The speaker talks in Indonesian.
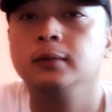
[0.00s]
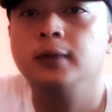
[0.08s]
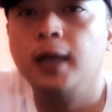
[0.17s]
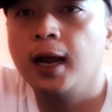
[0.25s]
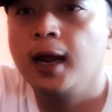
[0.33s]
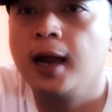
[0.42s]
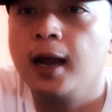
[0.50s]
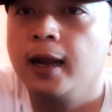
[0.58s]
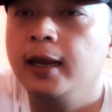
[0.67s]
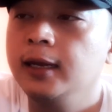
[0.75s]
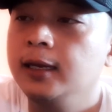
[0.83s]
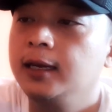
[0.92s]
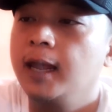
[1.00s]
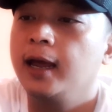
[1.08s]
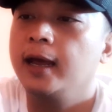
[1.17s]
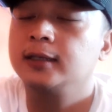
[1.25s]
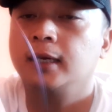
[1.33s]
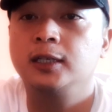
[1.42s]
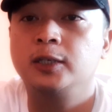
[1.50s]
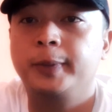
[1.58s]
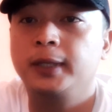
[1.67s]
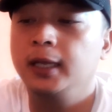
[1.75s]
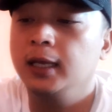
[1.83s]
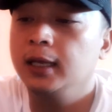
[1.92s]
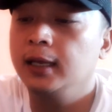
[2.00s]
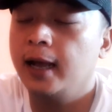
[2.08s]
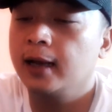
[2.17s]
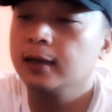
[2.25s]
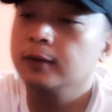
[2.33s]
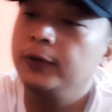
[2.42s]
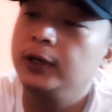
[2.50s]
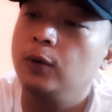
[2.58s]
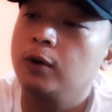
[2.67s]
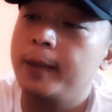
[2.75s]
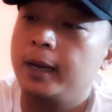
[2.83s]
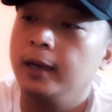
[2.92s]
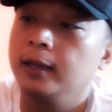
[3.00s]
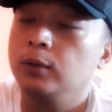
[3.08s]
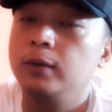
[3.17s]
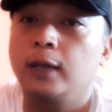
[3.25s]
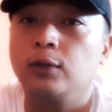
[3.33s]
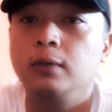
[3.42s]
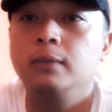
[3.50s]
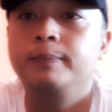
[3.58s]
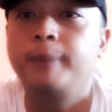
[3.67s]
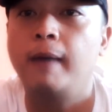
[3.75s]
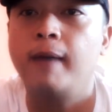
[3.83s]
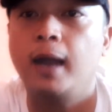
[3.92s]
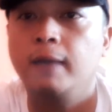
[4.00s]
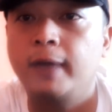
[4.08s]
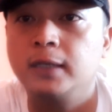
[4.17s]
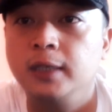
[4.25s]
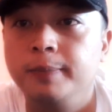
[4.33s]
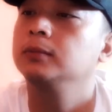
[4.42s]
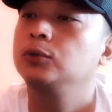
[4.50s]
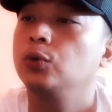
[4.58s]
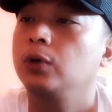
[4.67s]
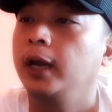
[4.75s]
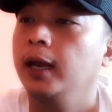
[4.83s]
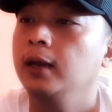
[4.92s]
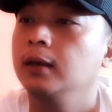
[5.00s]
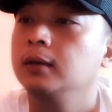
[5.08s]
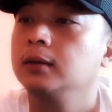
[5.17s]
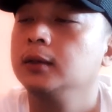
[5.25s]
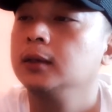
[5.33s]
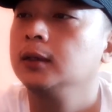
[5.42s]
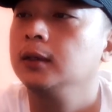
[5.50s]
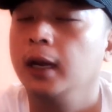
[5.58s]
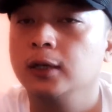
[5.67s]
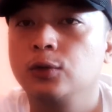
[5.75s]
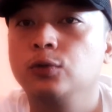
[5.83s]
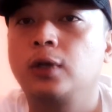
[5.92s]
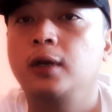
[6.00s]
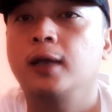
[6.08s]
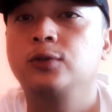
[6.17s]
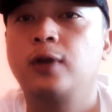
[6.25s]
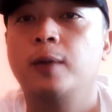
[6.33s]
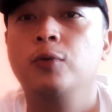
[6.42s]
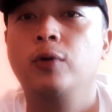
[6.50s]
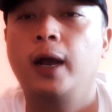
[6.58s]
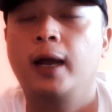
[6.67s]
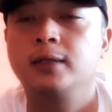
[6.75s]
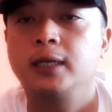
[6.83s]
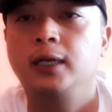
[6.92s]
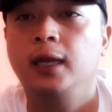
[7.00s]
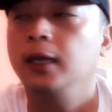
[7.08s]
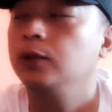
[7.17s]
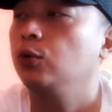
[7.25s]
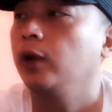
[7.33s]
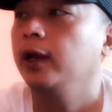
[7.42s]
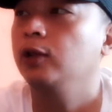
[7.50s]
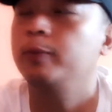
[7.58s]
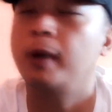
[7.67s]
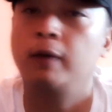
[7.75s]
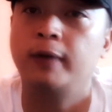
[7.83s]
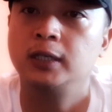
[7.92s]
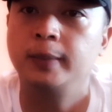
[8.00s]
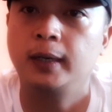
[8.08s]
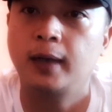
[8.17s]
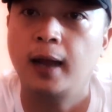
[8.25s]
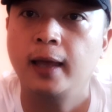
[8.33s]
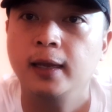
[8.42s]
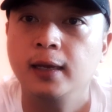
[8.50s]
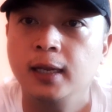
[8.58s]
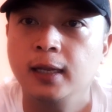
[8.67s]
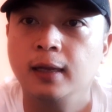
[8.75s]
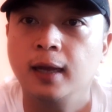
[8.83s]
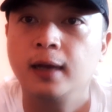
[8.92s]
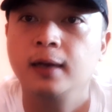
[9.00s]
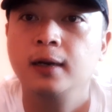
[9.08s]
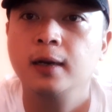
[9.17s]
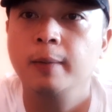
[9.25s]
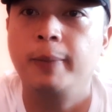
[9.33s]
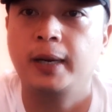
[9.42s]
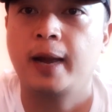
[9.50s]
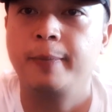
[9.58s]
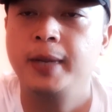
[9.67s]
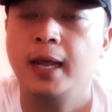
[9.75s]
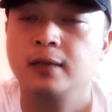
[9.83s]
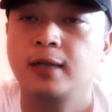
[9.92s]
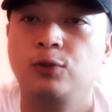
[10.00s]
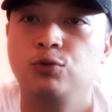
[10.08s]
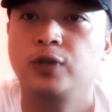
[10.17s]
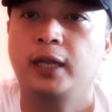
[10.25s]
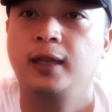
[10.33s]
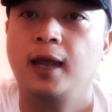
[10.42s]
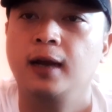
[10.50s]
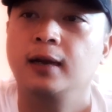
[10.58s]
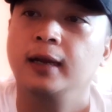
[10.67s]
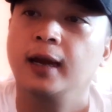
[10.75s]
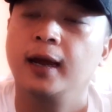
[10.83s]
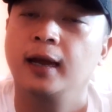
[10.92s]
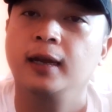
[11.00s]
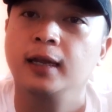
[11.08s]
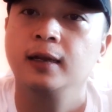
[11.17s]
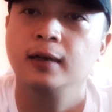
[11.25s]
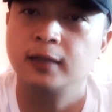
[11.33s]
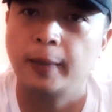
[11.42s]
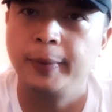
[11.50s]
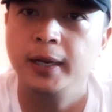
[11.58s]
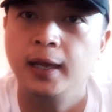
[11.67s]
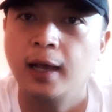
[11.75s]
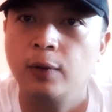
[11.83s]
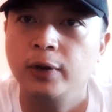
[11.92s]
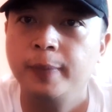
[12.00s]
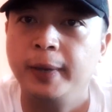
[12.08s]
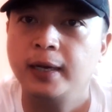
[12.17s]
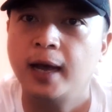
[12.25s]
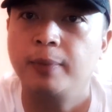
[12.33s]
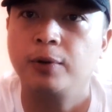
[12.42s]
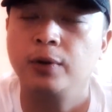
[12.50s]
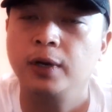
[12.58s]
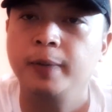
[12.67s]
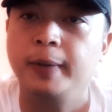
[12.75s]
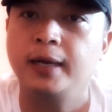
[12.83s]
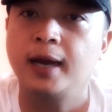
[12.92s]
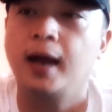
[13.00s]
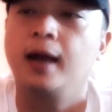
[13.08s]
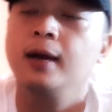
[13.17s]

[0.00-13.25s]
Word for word: Nah, ini dia ya. Jadi seperti yang video kemarin itu yaitu bawaan wajib touring ya skuter yang sudah menggunakan CDI touring itu bawaan wajib adalah ini ya perapian satu set ya. Ya ini. Tapi ini kalau ini beda bro, ini beda.